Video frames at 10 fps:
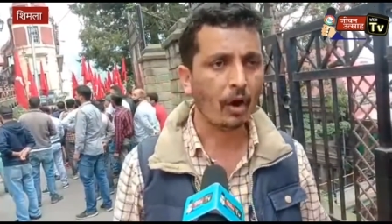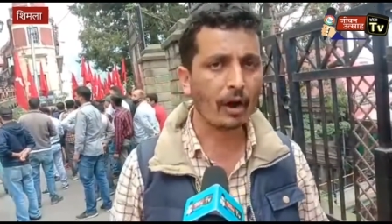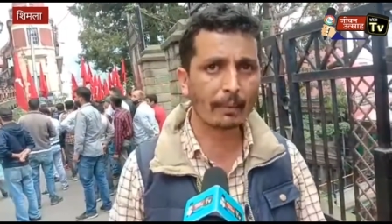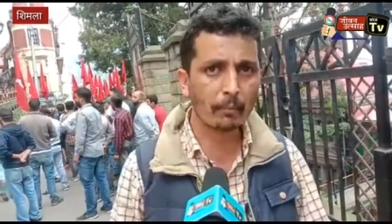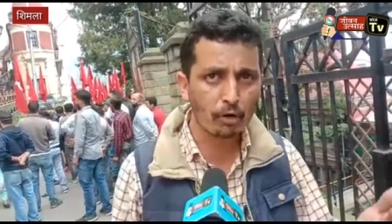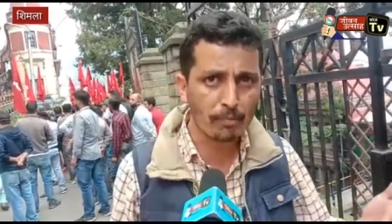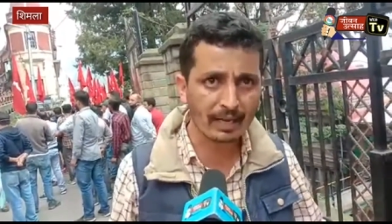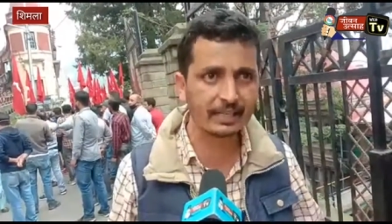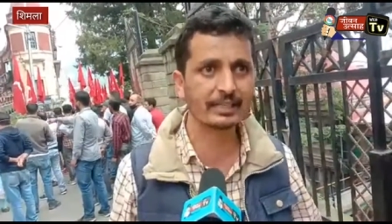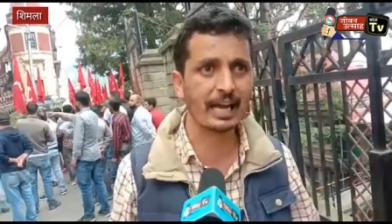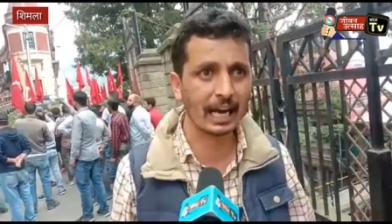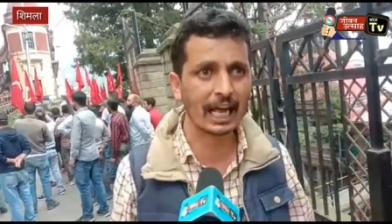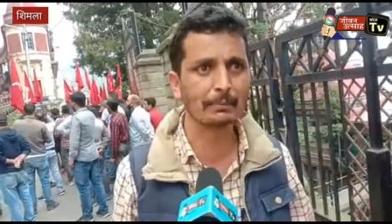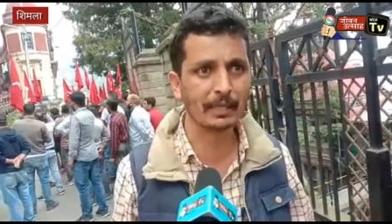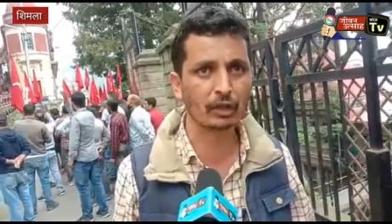और एक भूखमरी जैसे
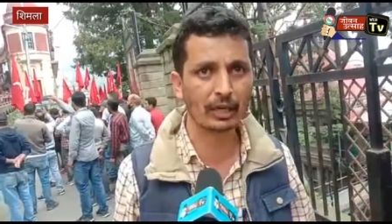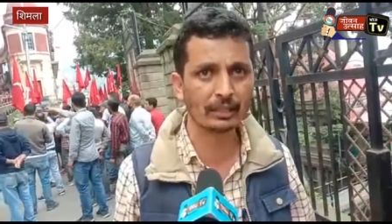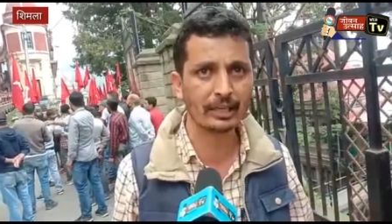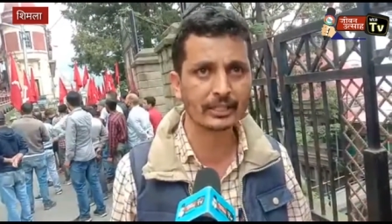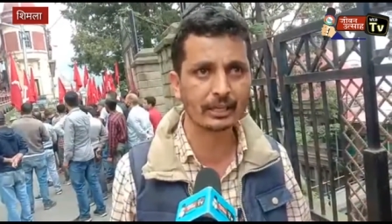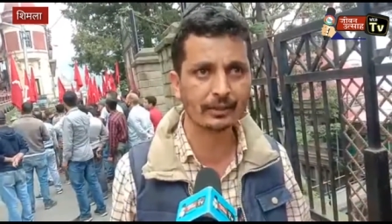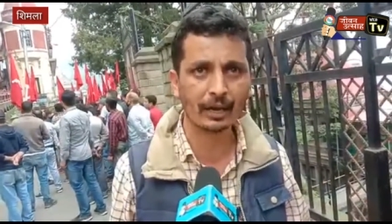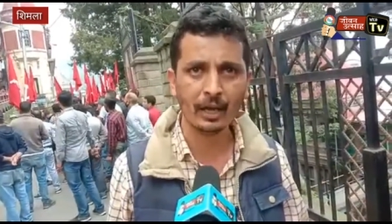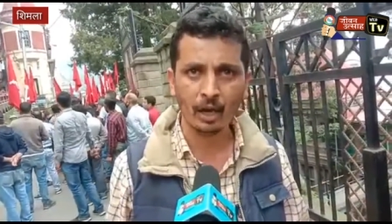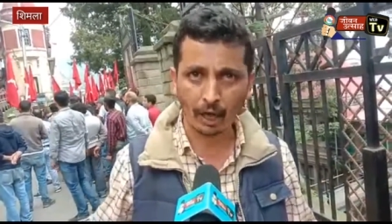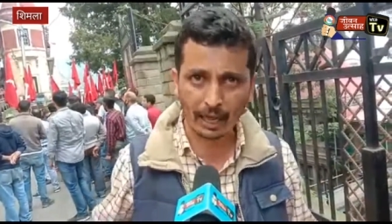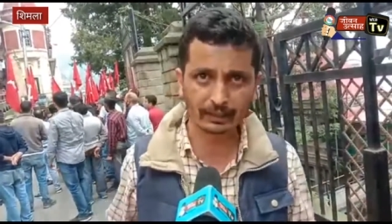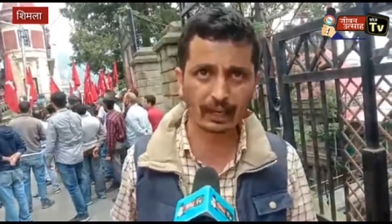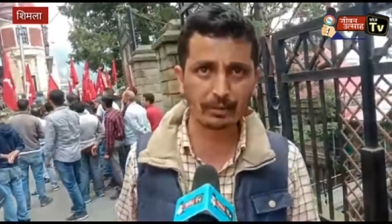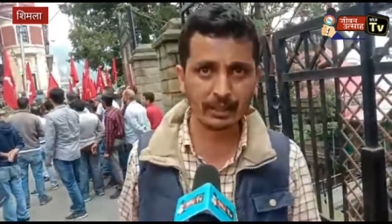हालात पैदा हो रहे देश के अंदर और
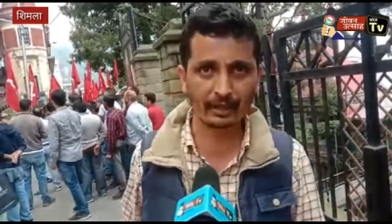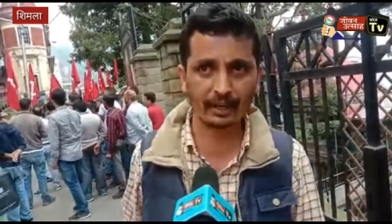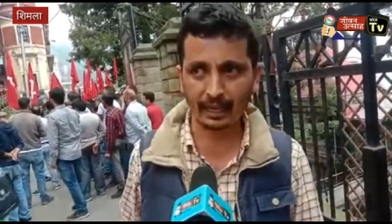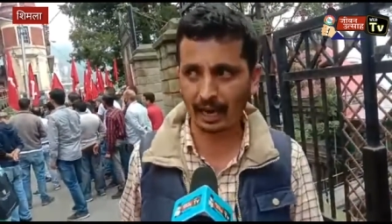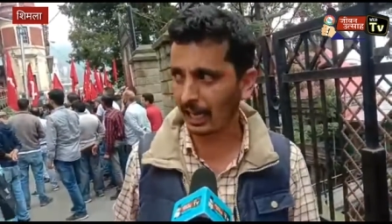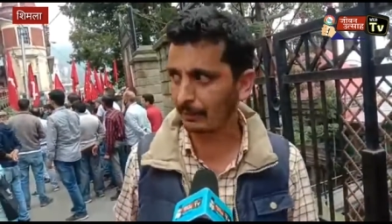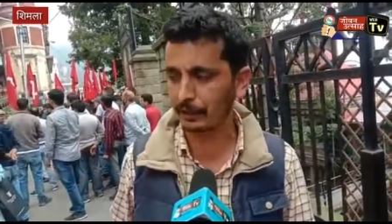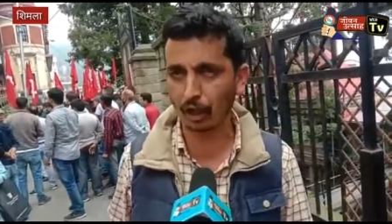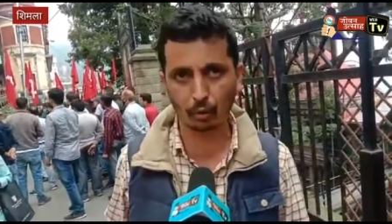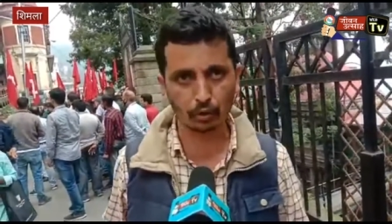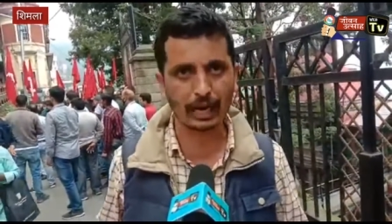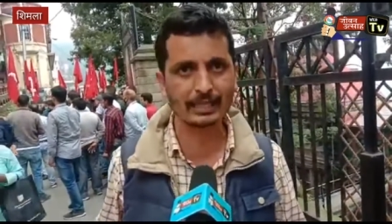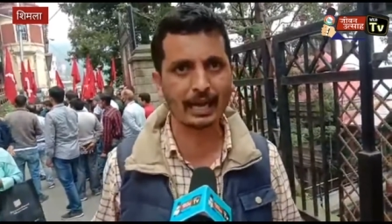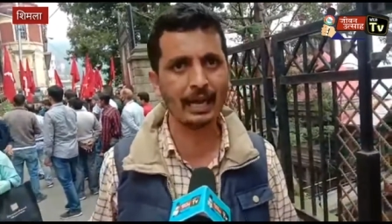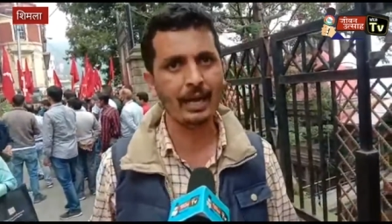एक तरफ से इस तरह के हालात पैदा
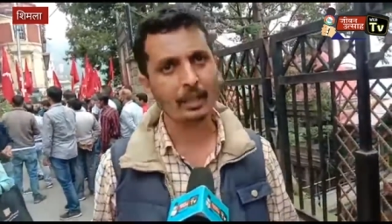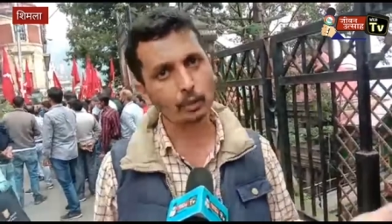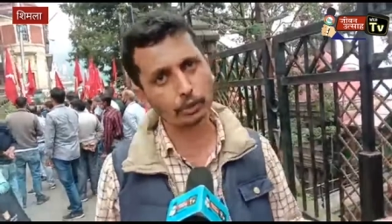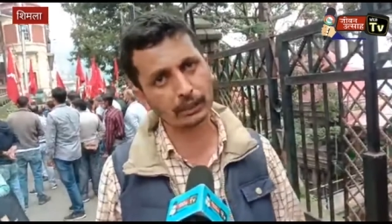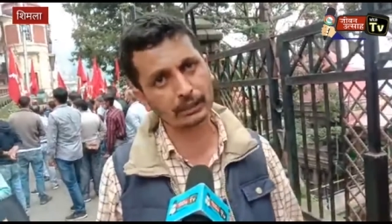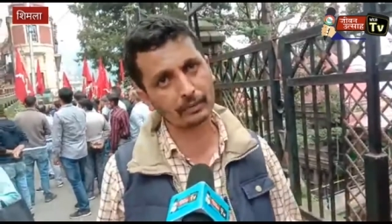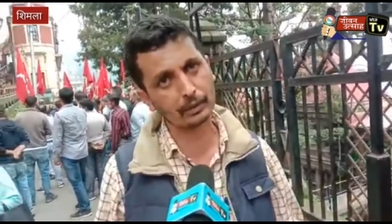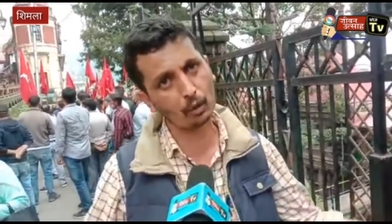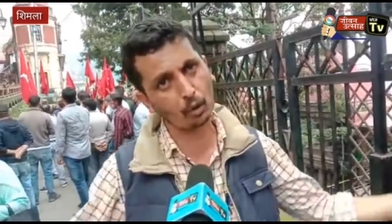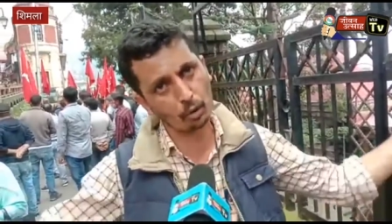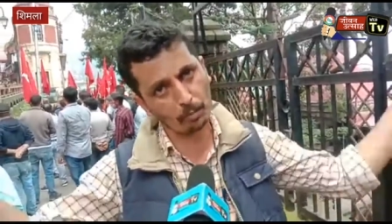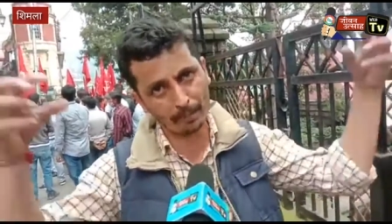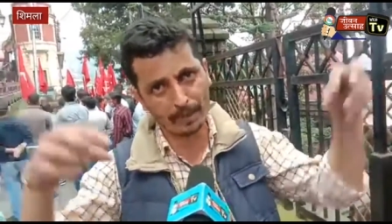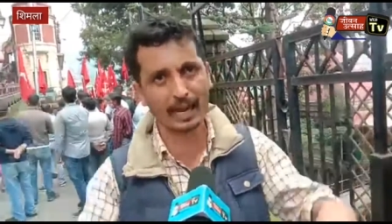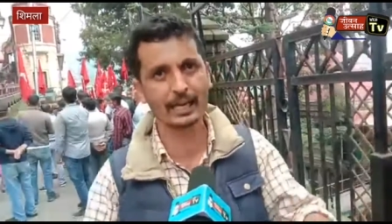रोजगार जा रहे हैं दूसरी तरफ से लोगों के
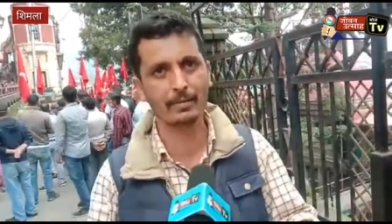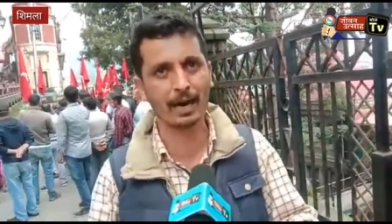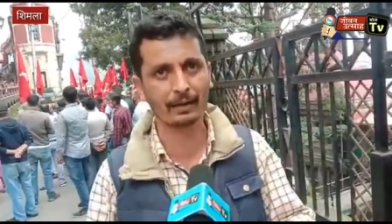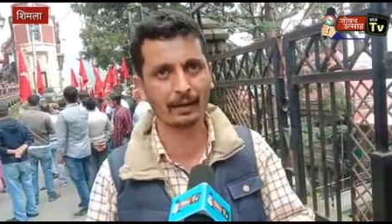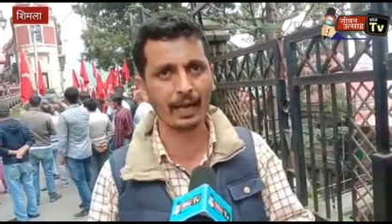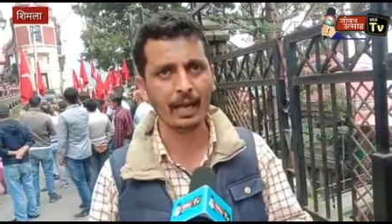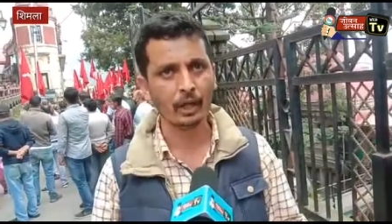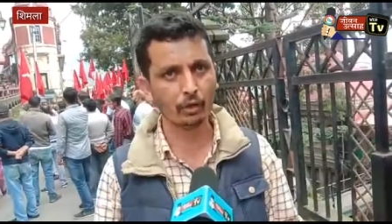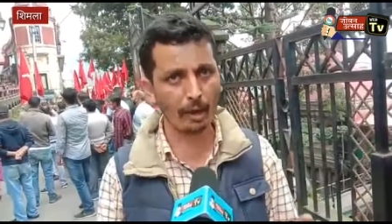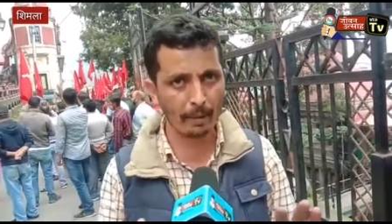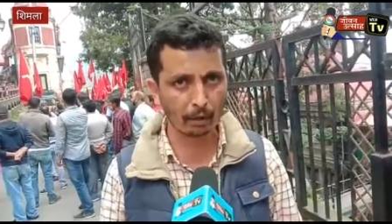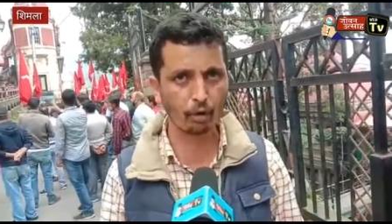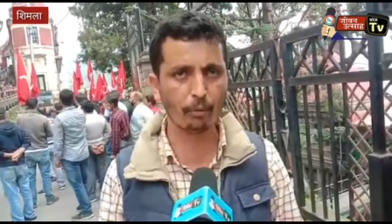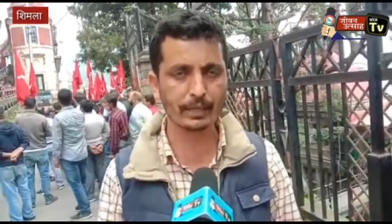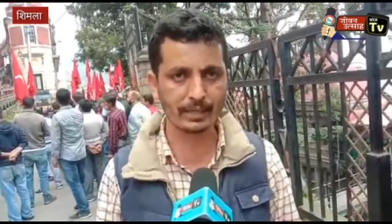ऊपर महंगाई की मार कर रहे हैं तो ये
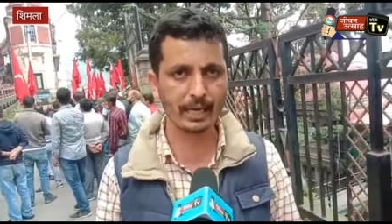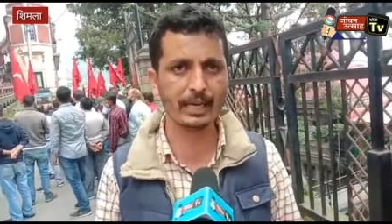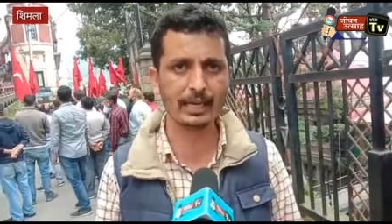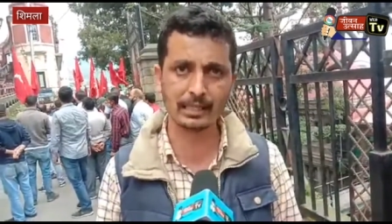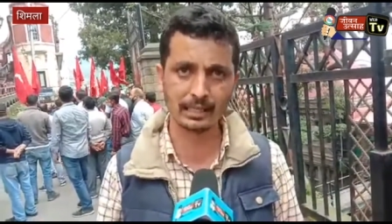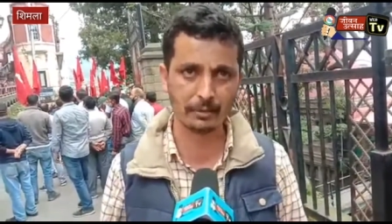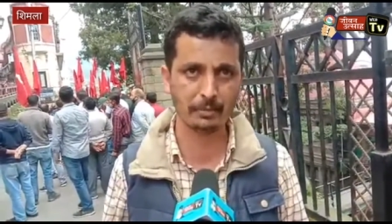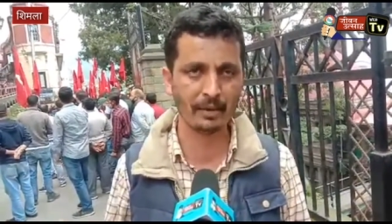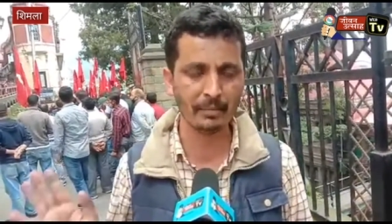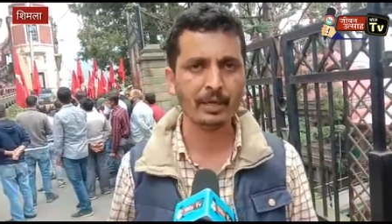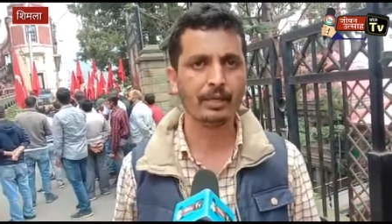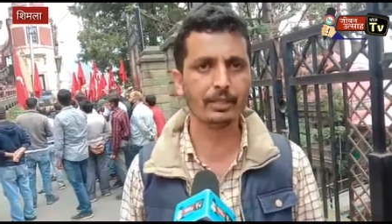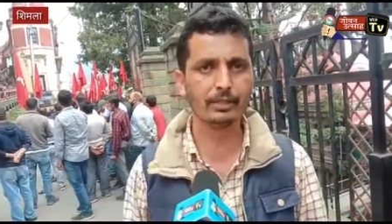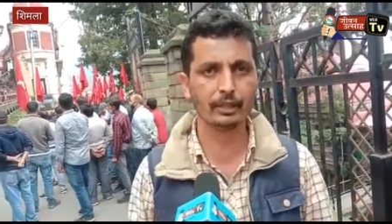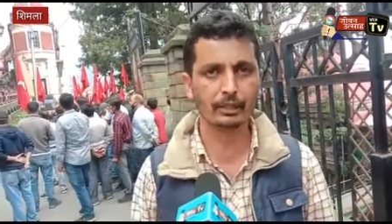बिल्कुल भी सही नहीं इसलिए सी
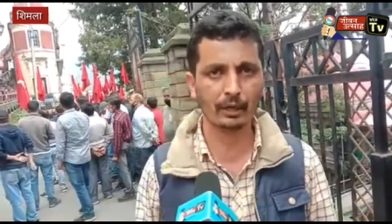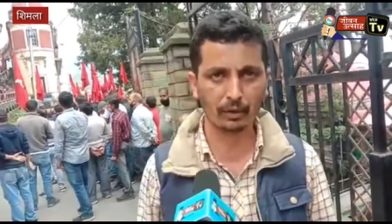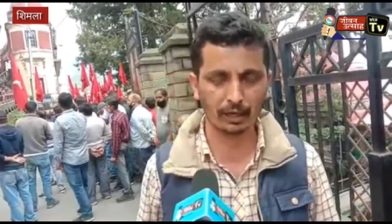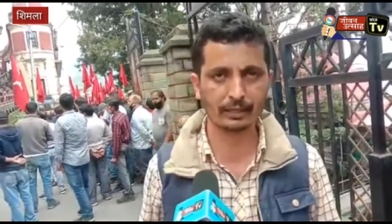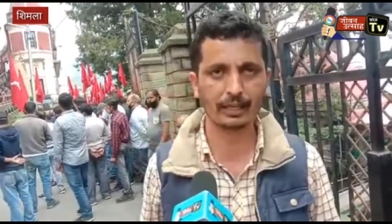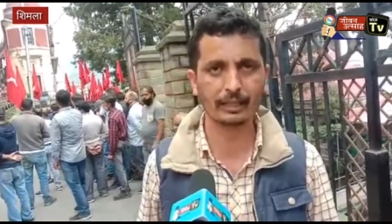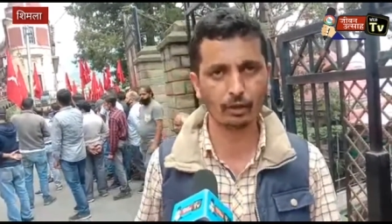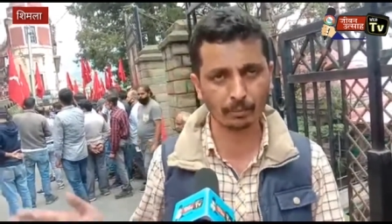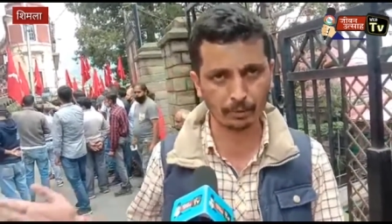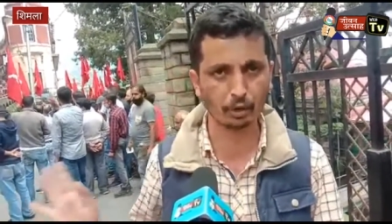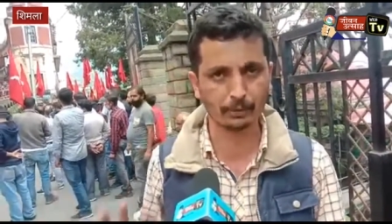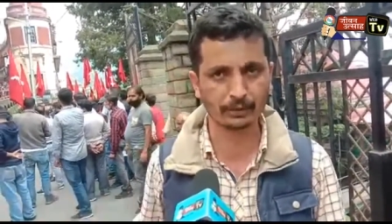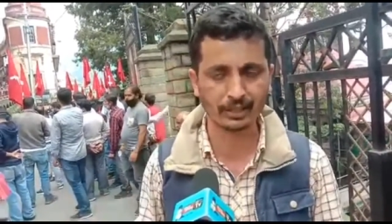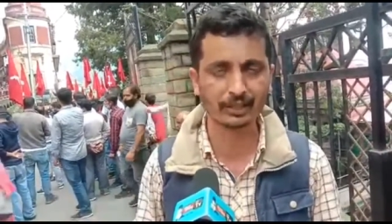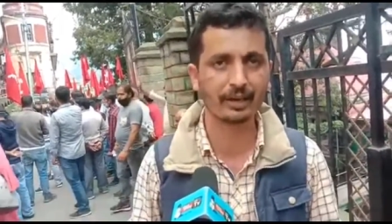इस चीज़ को गलत ठहराती है और पूरा
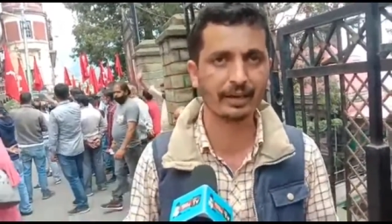प्रदर्शन कर